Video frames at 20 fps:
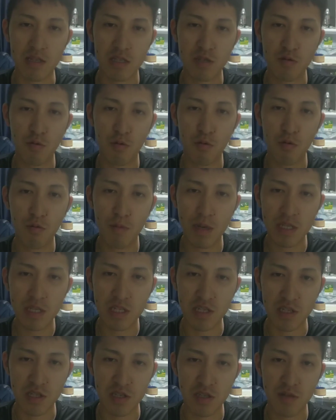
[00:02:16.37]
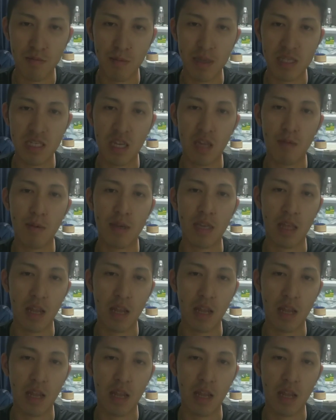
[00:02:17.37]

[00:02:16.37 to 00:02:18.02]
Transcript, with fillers: そこをまず見つけるべきだ